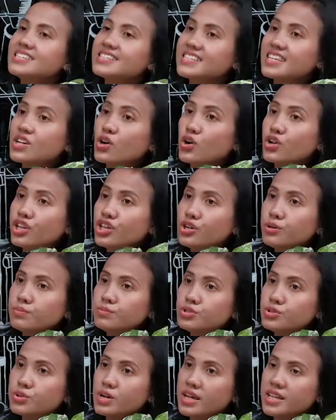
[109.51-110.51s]

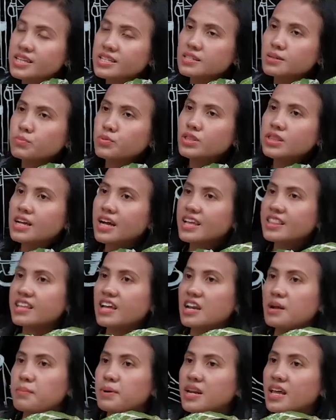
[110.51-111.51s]
Singonium juga disebut dengan
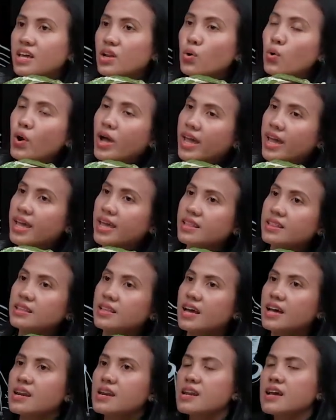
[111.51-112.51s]
tanaman arrowhead
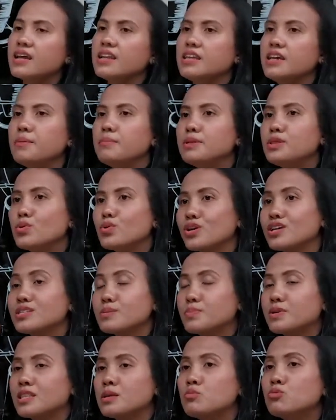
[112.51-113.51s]
karena dia bentuknya
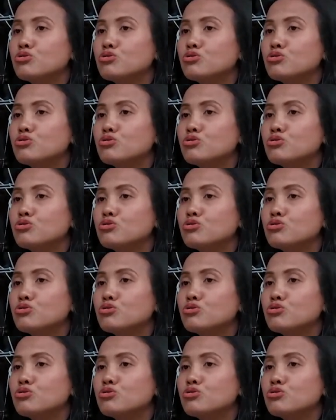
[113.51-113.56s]
seperti